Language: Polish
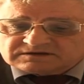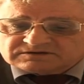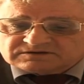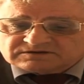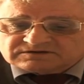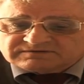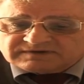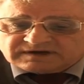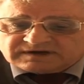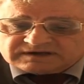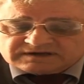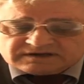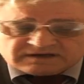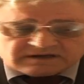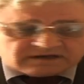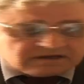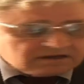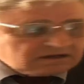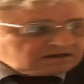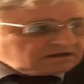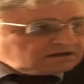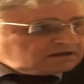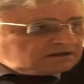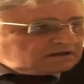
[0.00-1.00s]
lądowanie,
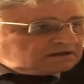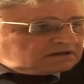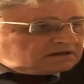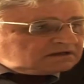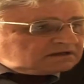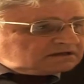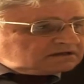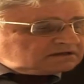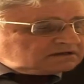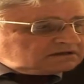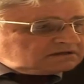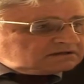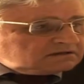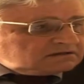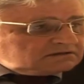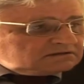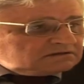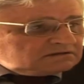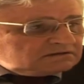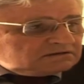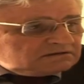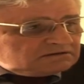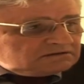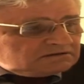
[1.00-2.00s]
y,
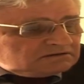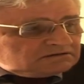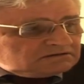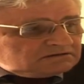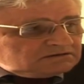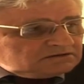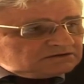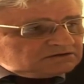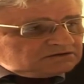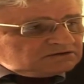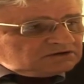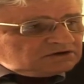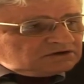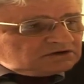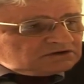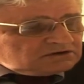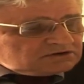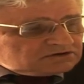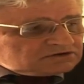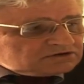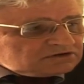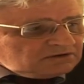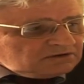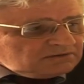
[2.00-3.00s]

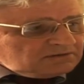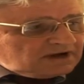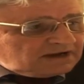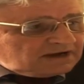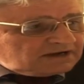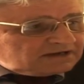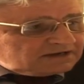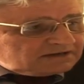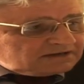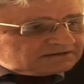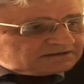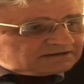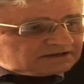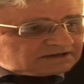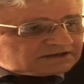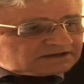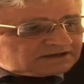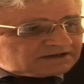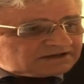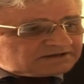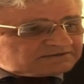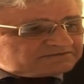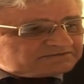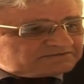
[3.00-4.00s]
no są, ale
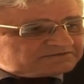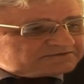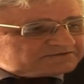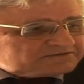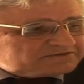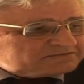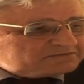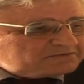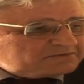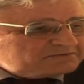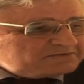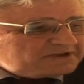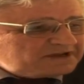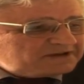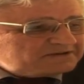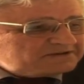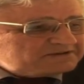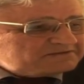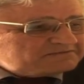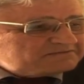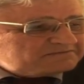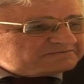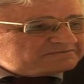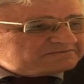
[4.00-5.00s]
tak jak
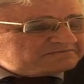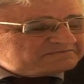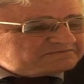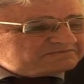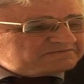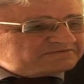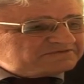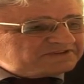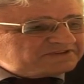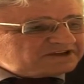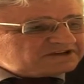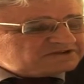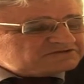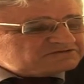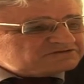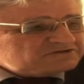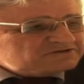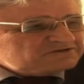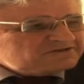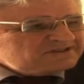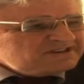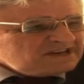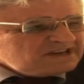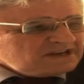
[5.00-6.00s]
wspomniałem,
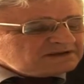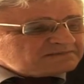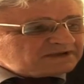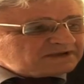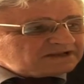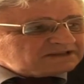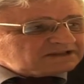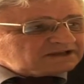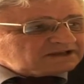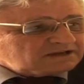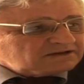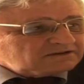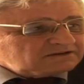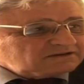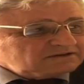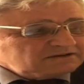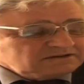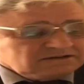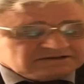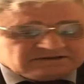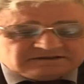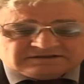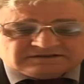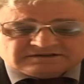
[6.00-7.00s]
większość nie ma tego
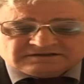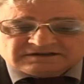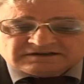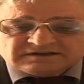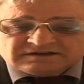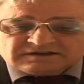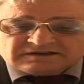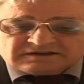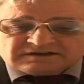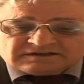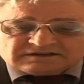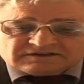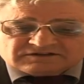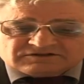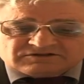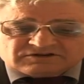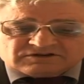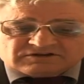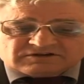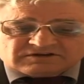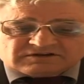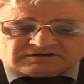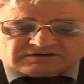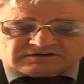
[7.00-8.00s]
i
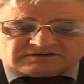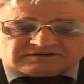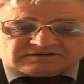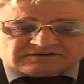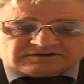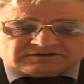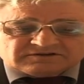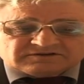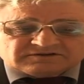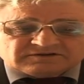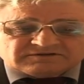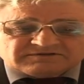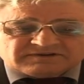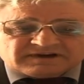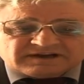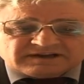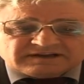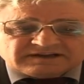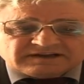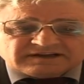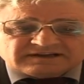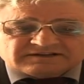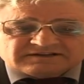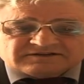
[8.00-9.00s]
do
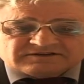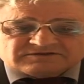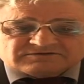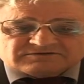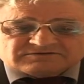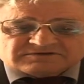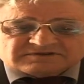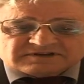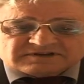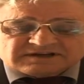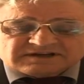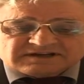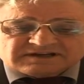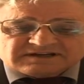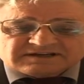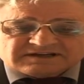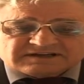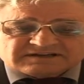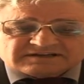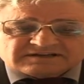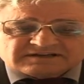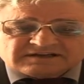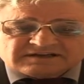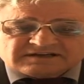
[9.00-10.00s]
lądowania, do
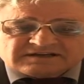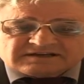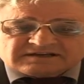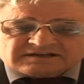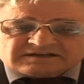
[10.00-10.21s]
ustalenia mm,